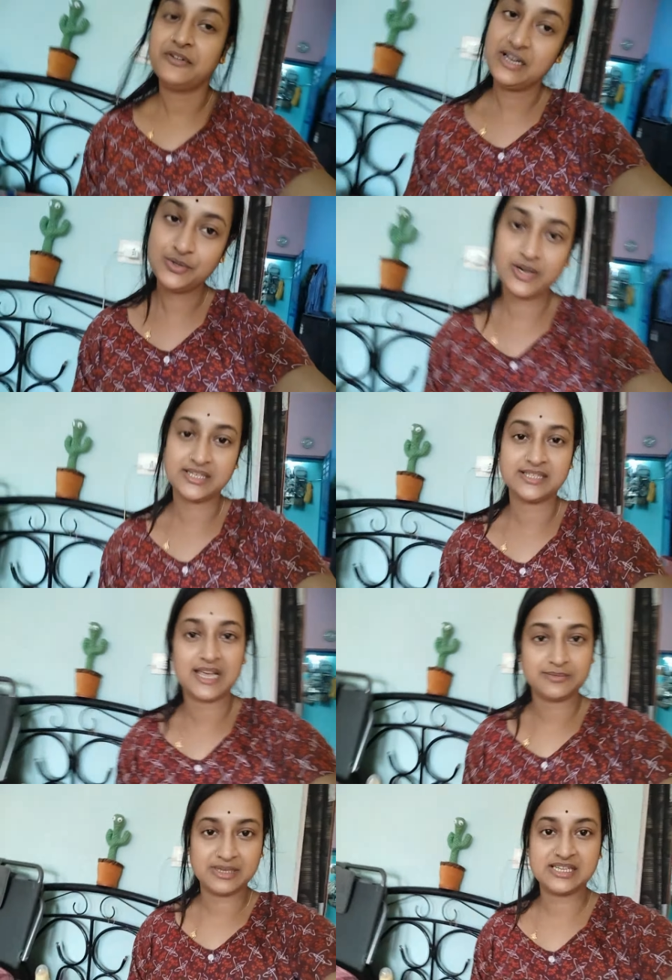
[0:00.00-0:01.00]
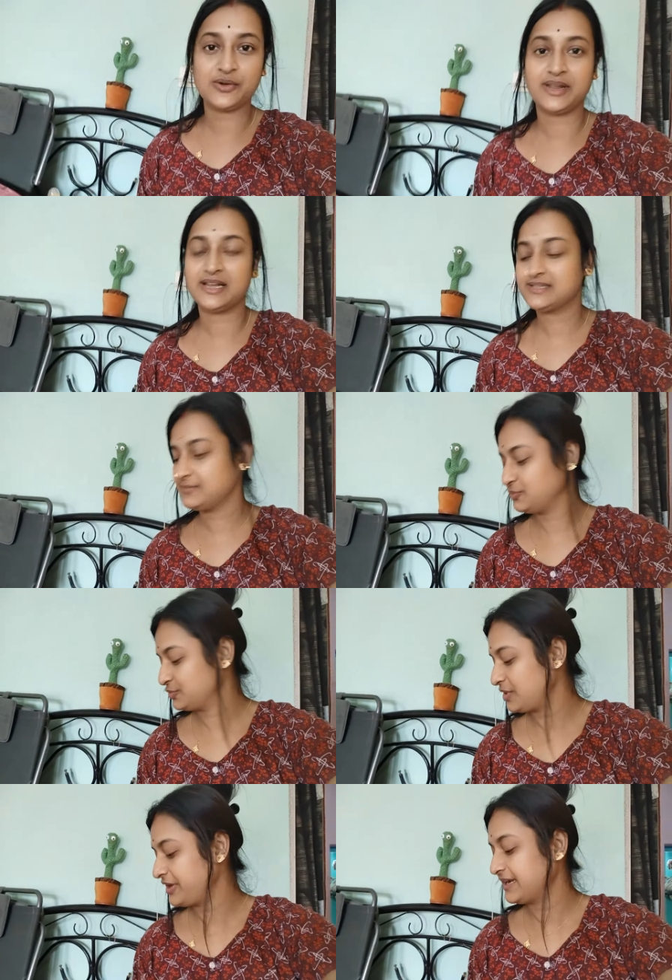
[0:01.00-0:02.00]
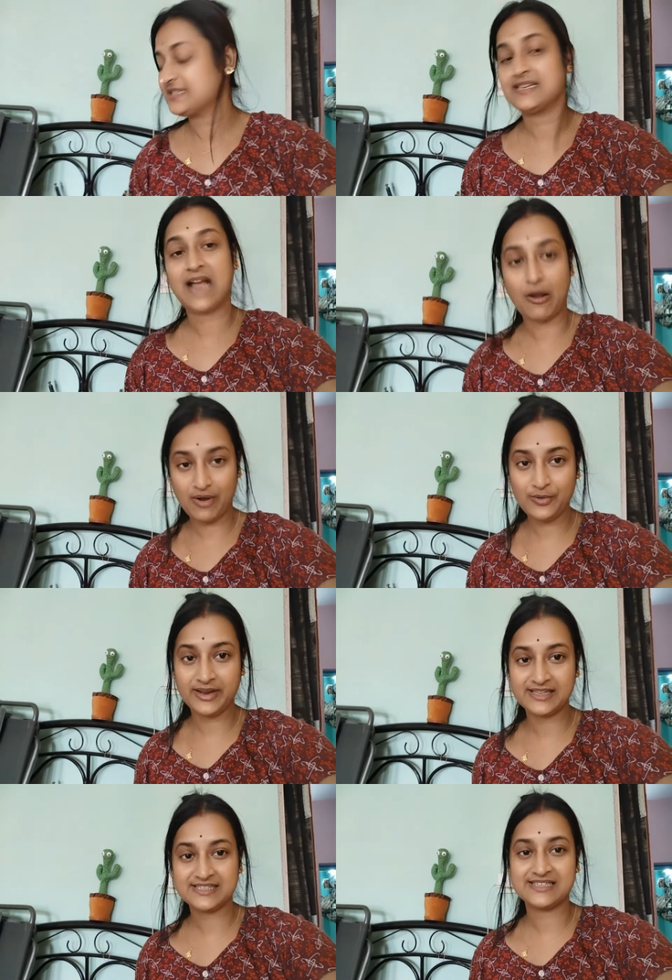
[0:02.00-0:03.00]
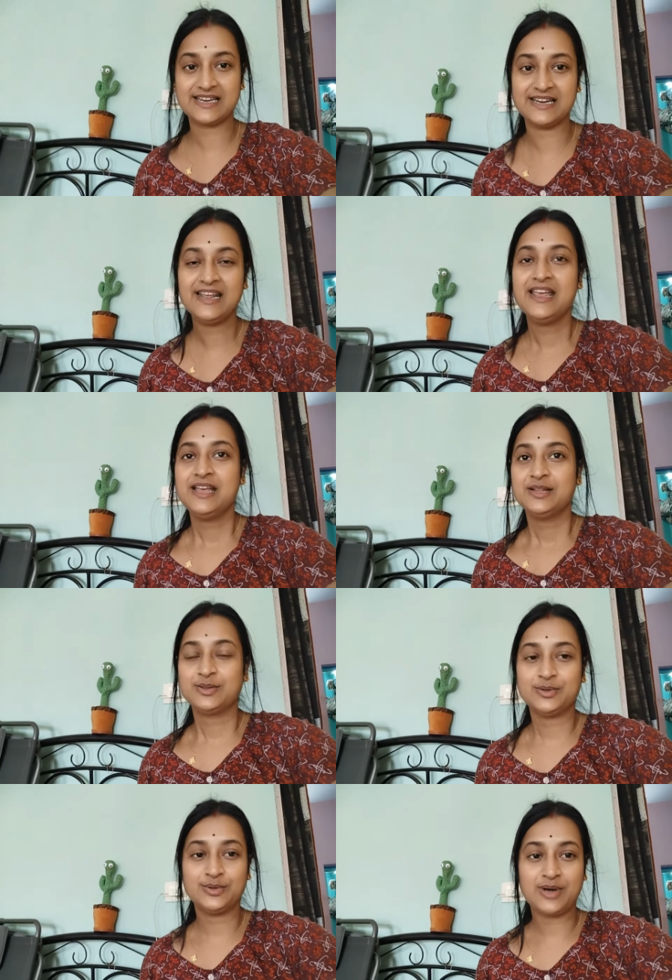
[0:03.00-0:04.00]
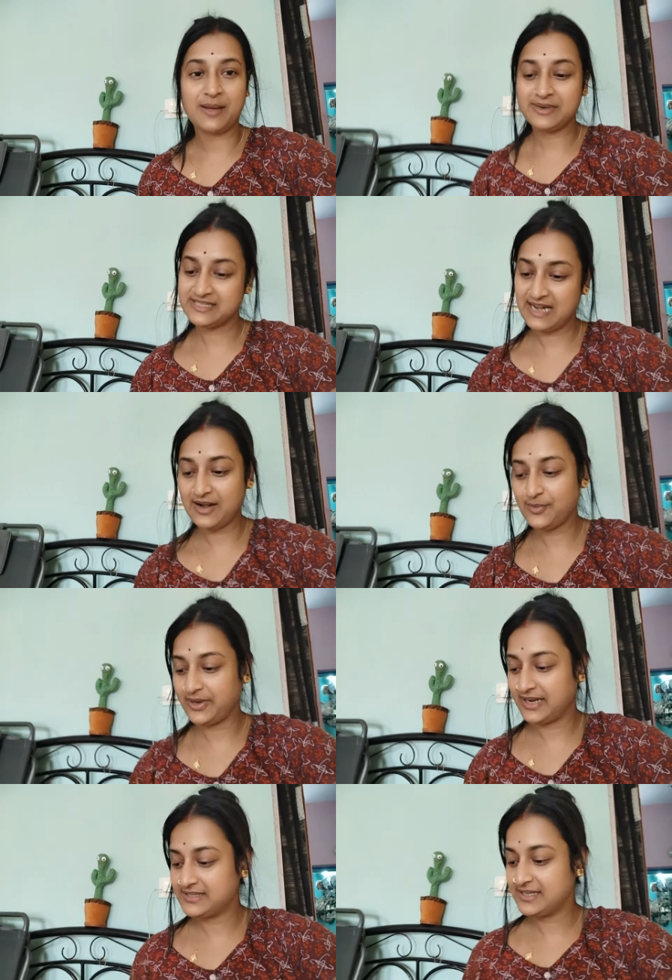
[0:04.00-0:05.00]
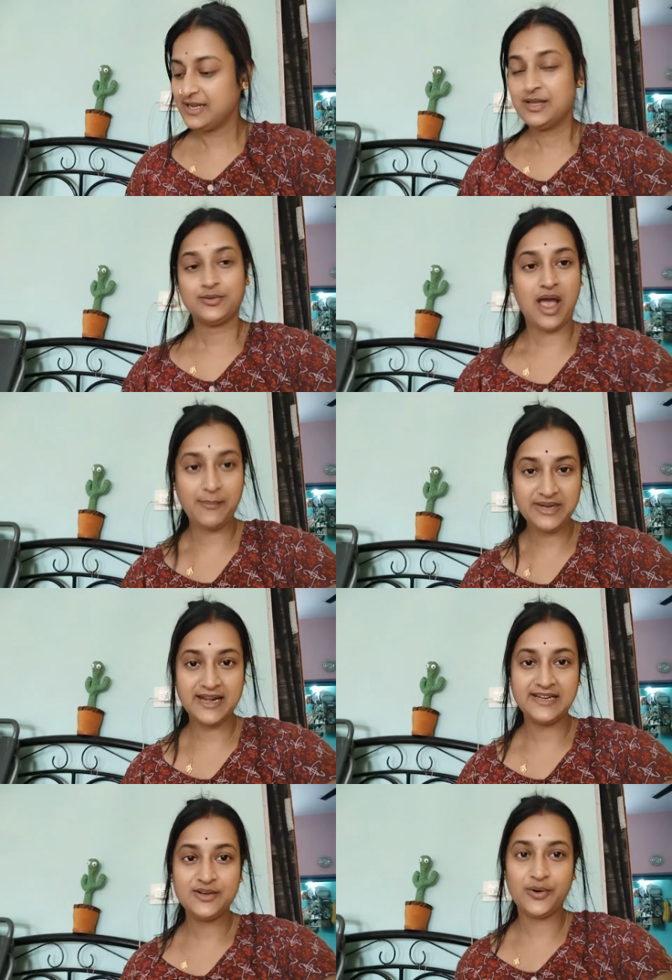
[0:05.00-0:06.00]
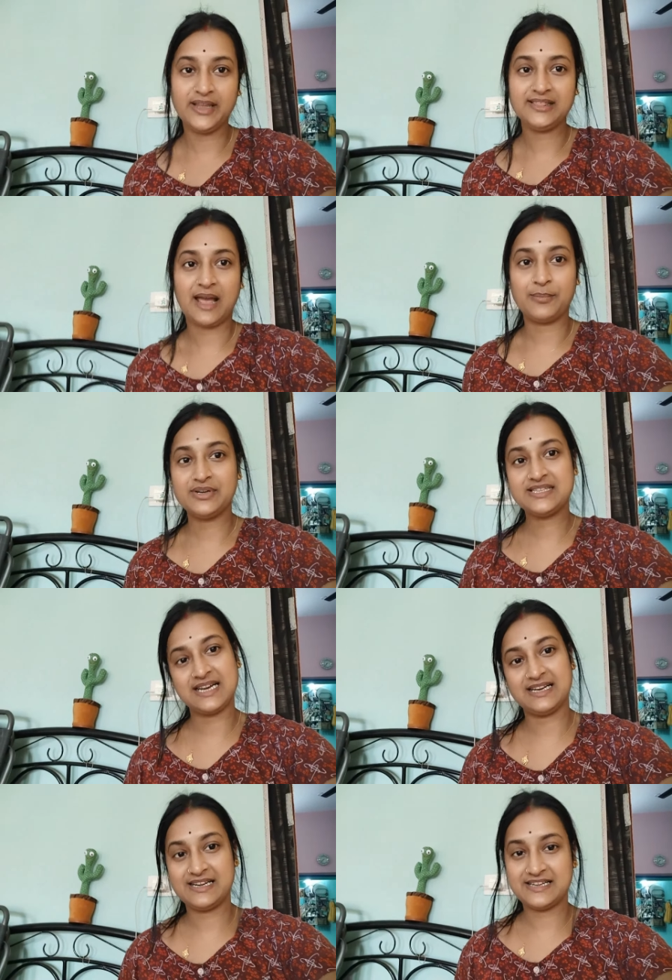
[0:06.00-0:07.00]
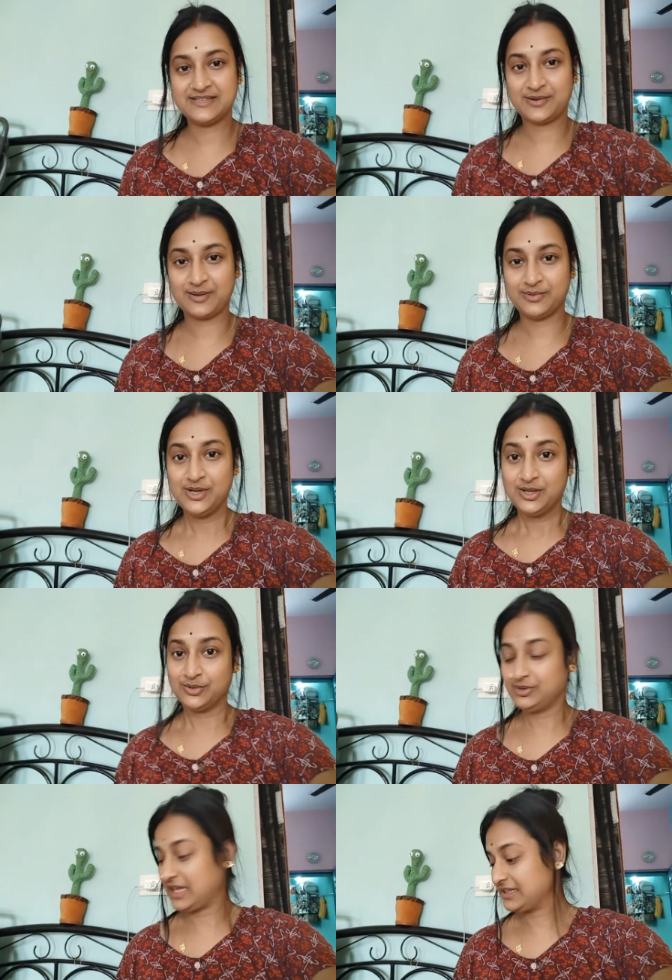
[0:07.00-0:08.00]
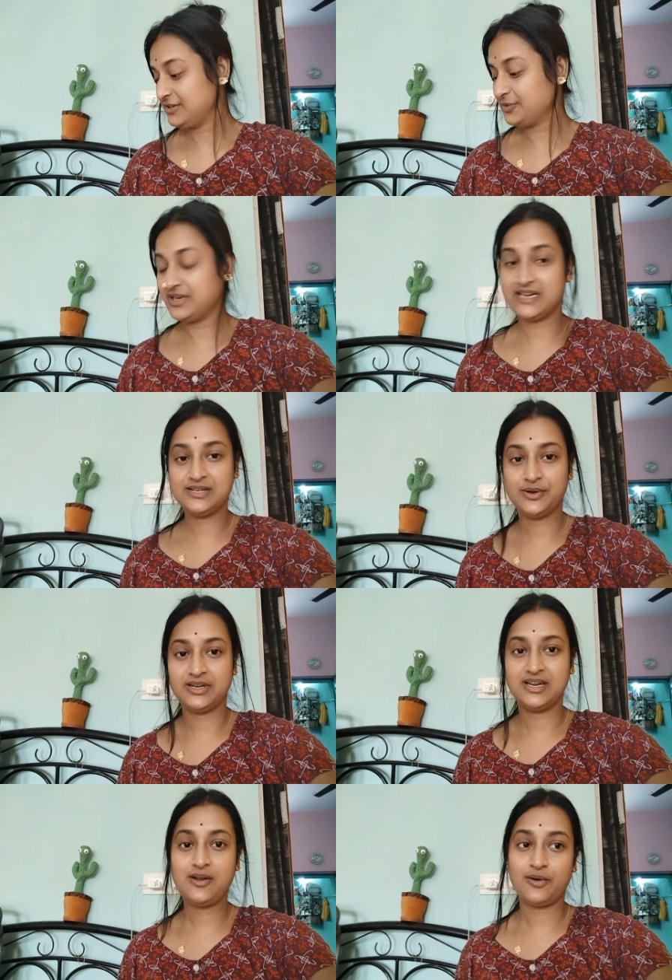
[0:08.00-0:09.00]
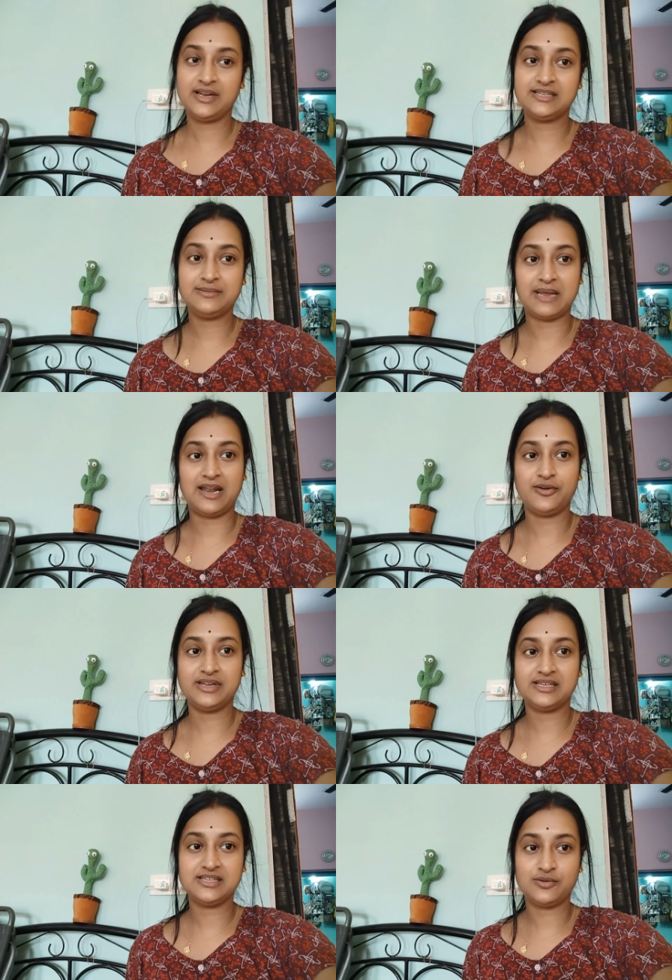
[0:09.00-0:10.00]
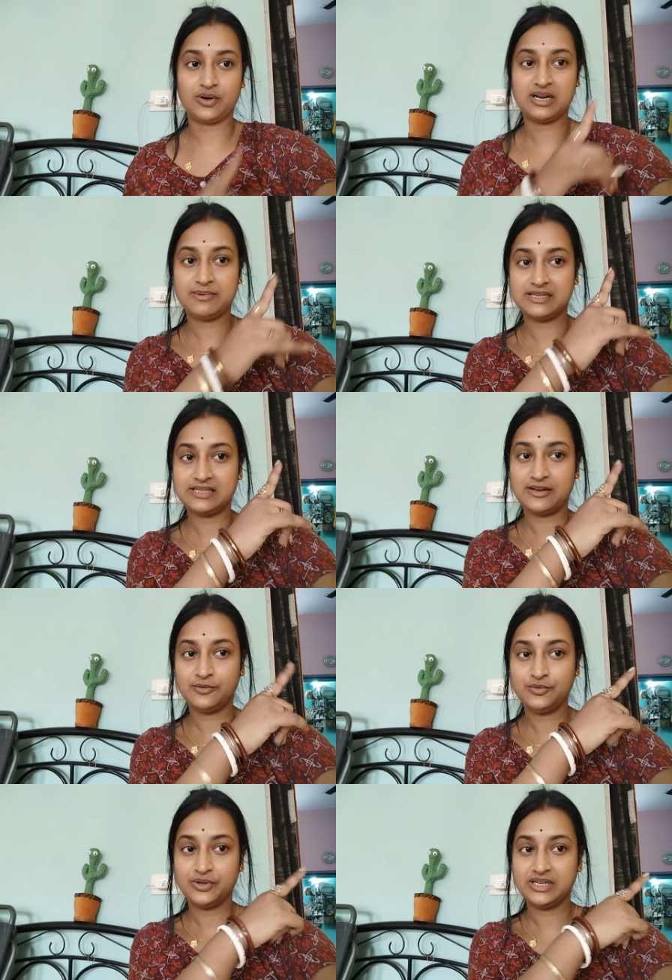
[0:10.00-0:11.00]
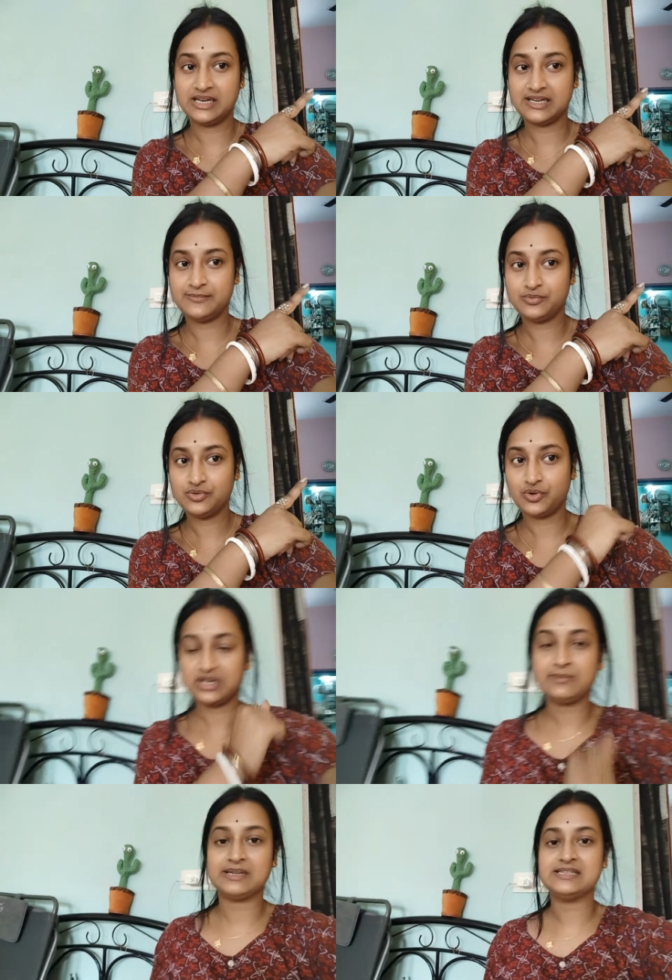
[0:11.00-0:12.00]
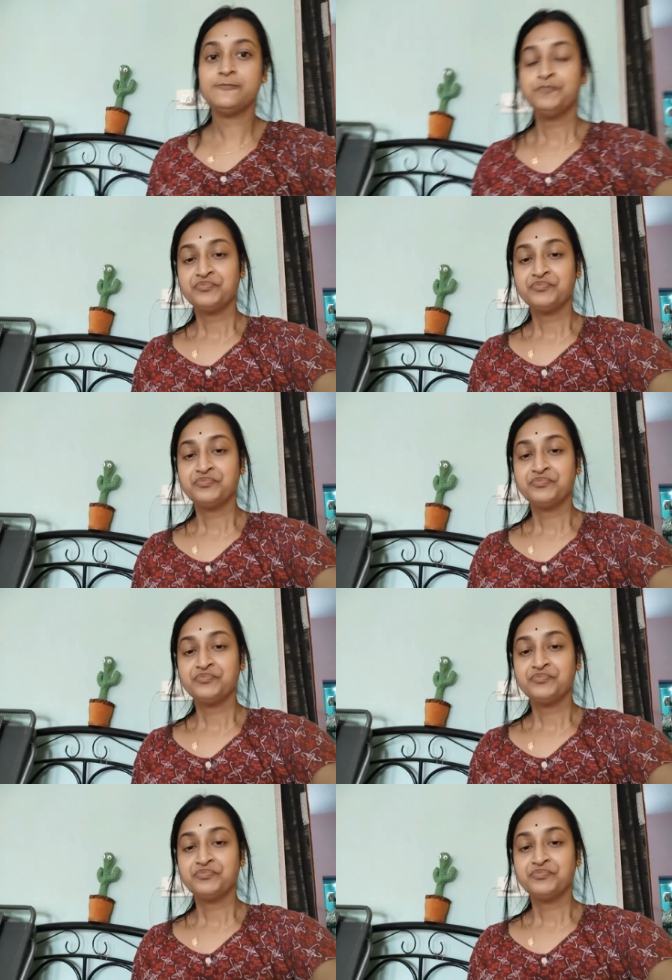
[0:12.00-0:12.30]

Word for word: ফ্রেশ হয়ে গেছে দাঁত মাজা হয়ে গেছে মুখ ধোয়া হয়ে গেছে খাওয়া হয়ে গেছে ছেলে তো আমার স্নান হয়ে গেছে তো আমি রেডি হয়ে তারপরে ছেলেকে রেডি করাবো তো তাড়াতাড়ি করে রেডি হয়নি হ্যাঁ অনেকটাই বেলা হয়ে যাচ্ছে নটা বাজে দেখো ঘড়ির কাটায় পুরো নটা বাজে